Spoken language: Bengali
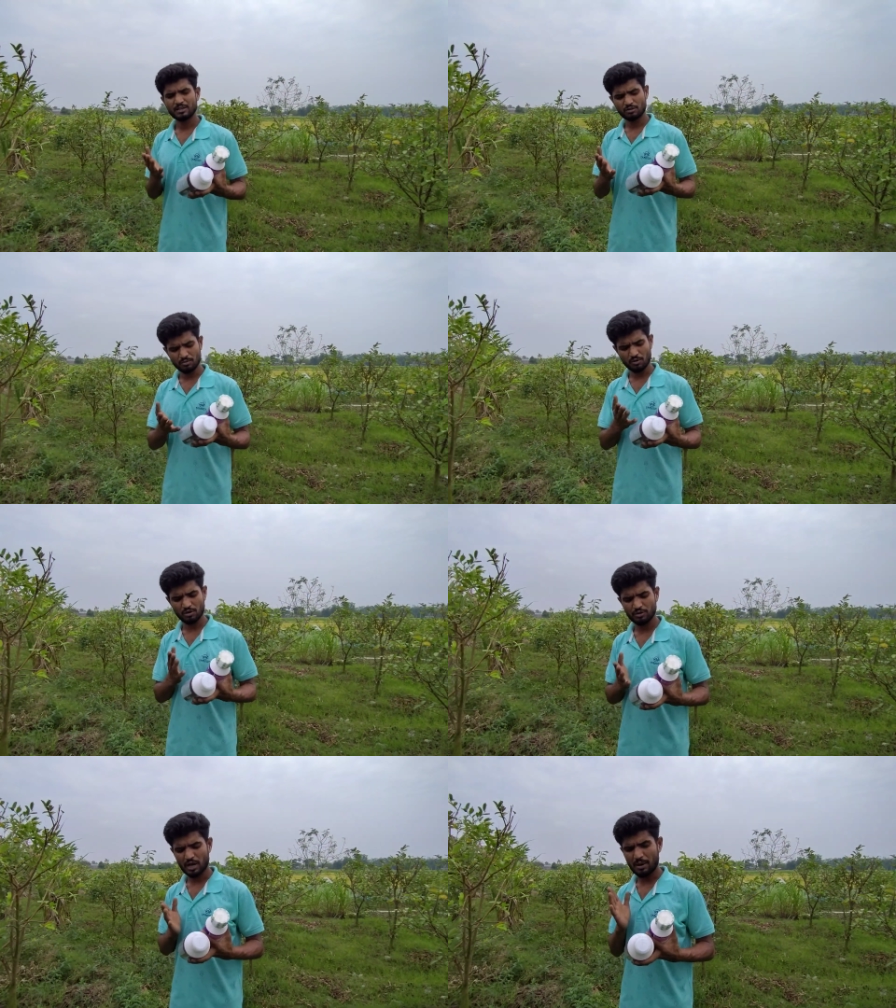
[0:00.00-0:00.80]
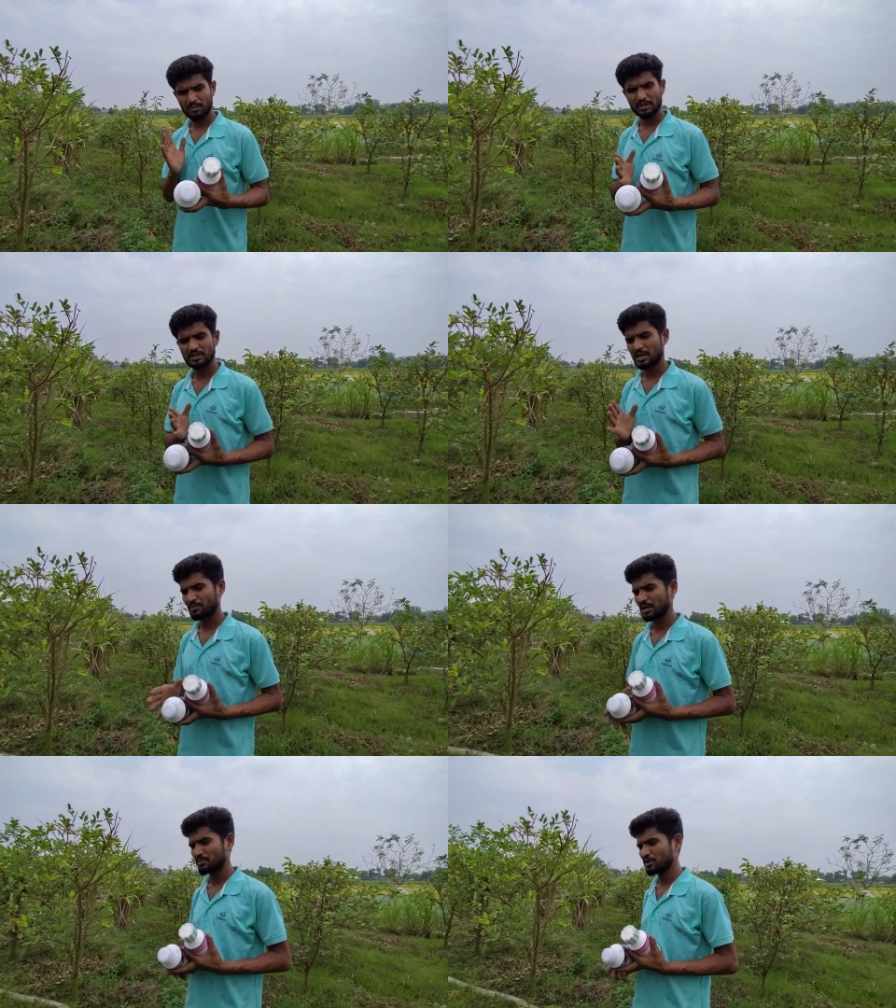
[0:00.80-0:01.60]
এই জন্য মূলত আপনাদের
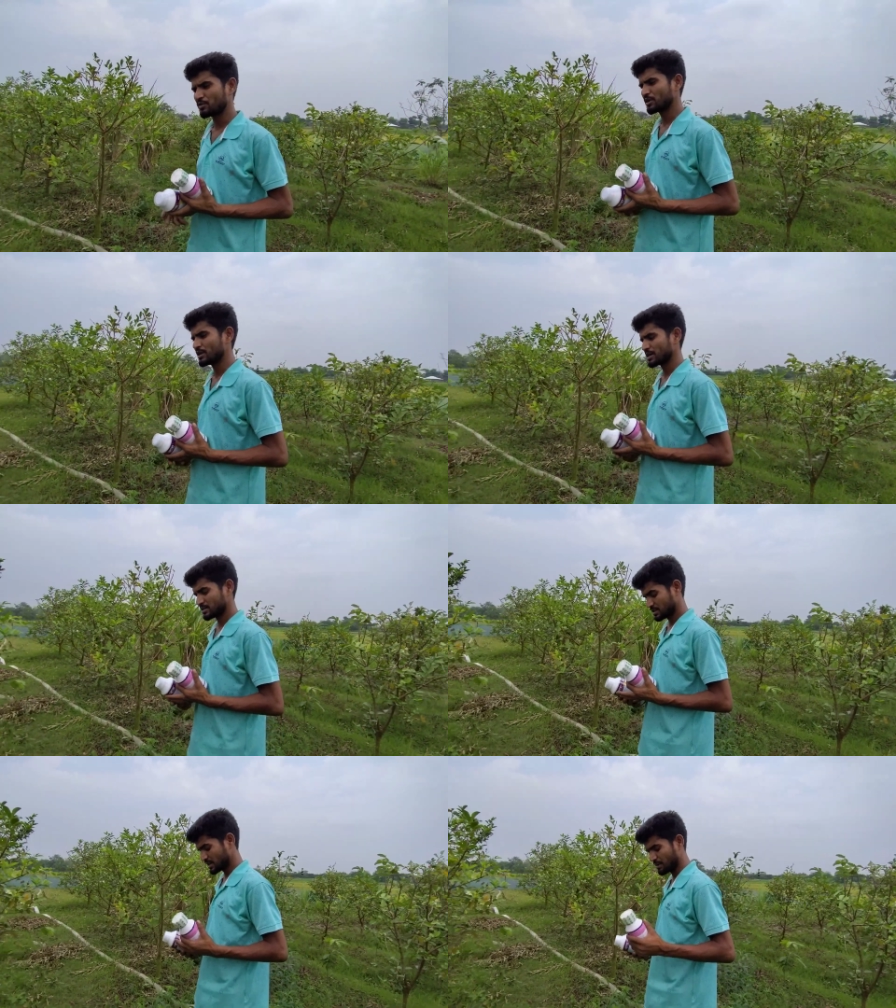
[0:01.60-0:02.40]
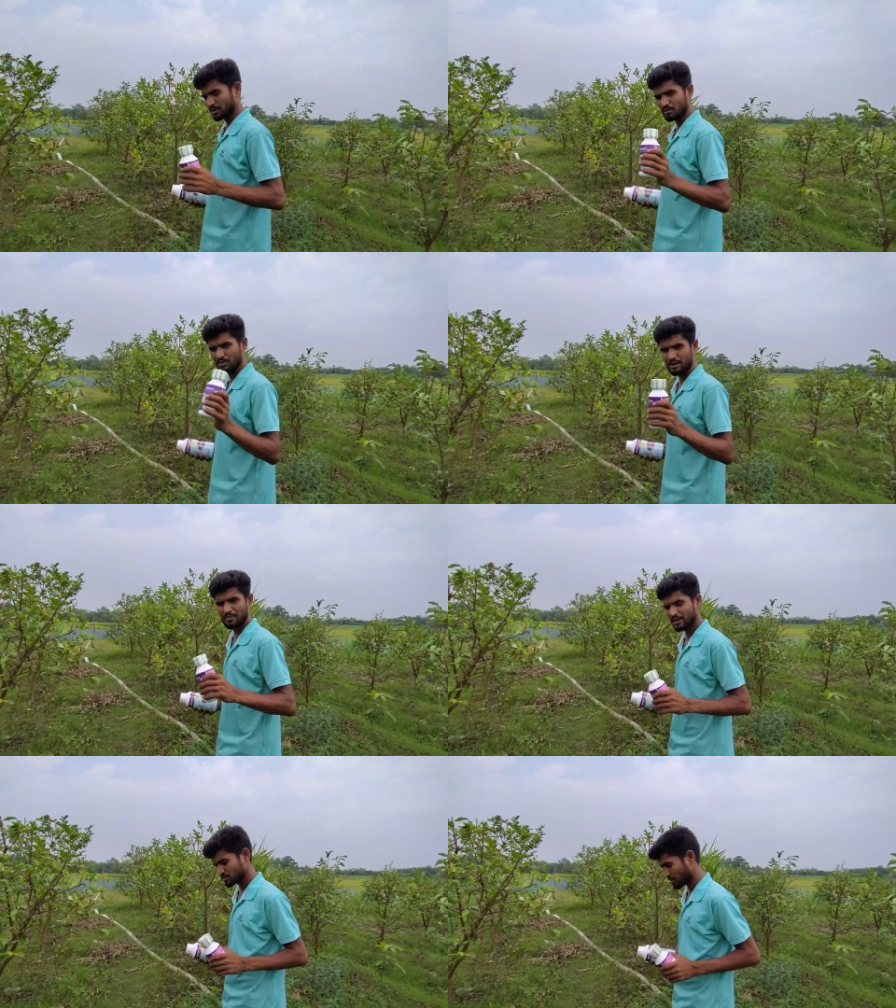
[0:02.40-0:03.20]
সামনে এই ভিডিওটি নিয়ে আসছি আমার কোনো
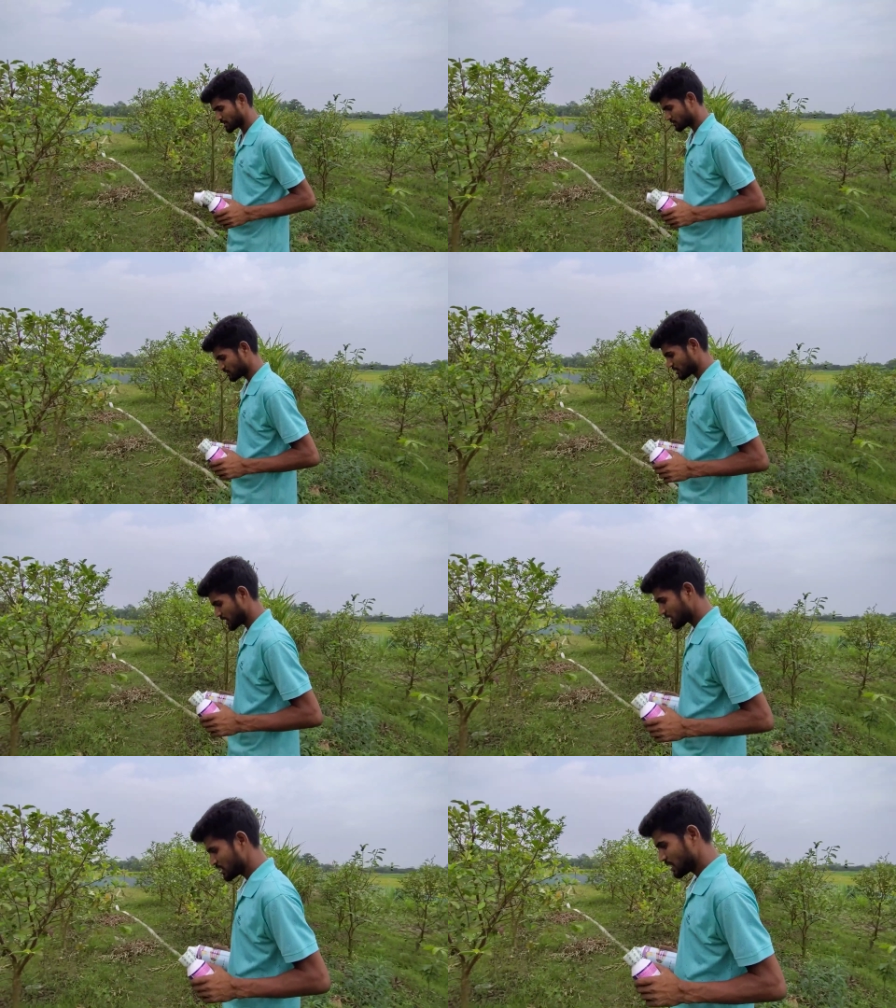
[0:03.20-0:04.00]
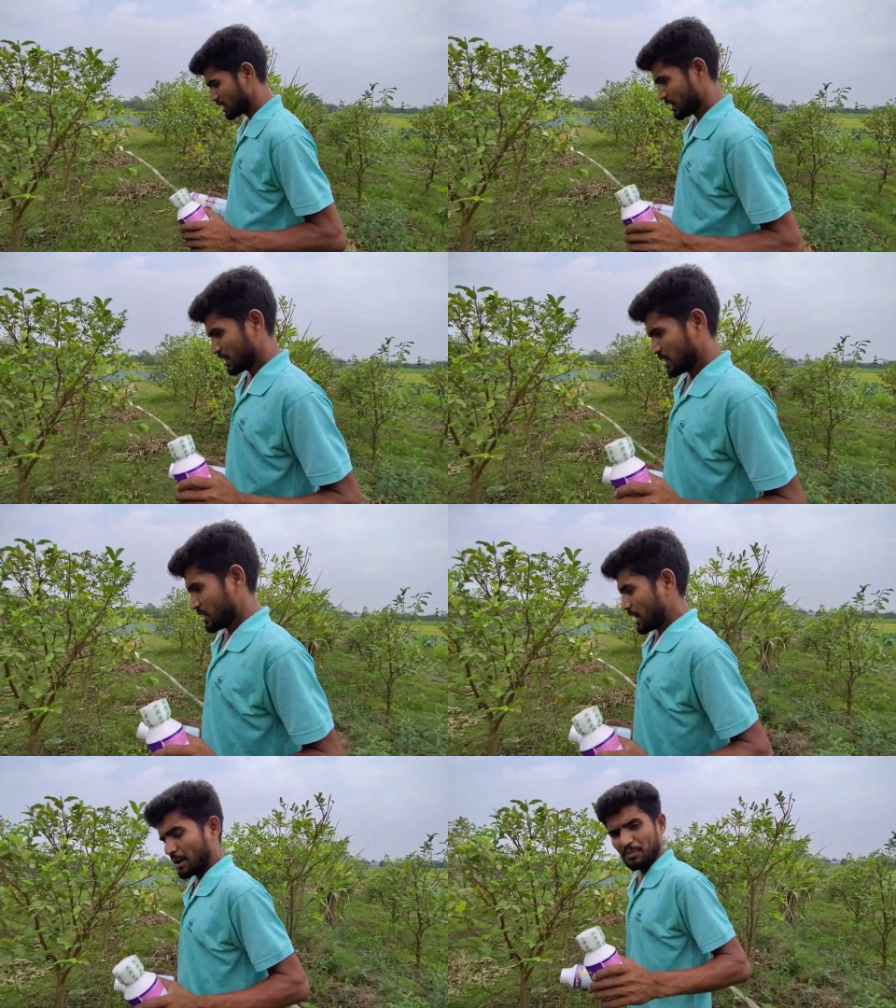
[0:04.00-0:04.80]
অ্যাডভার্টাইজ করার জন্য না
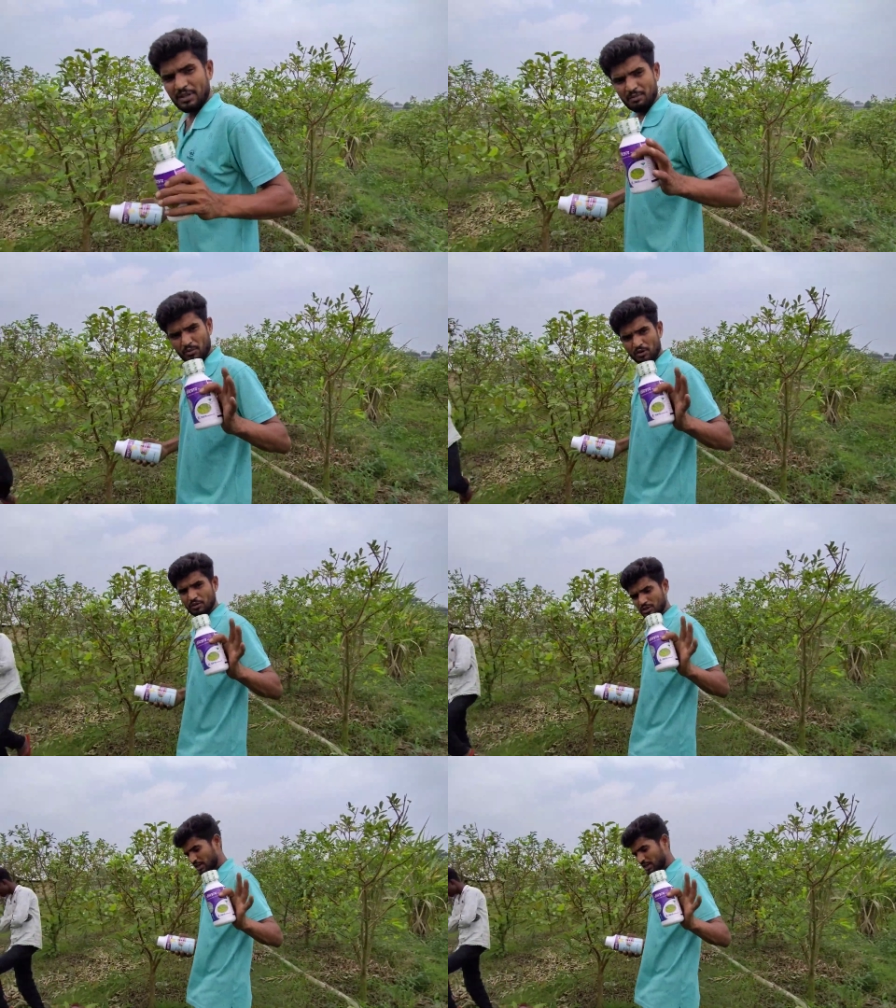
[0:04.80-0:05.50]
আপনাদের মূলত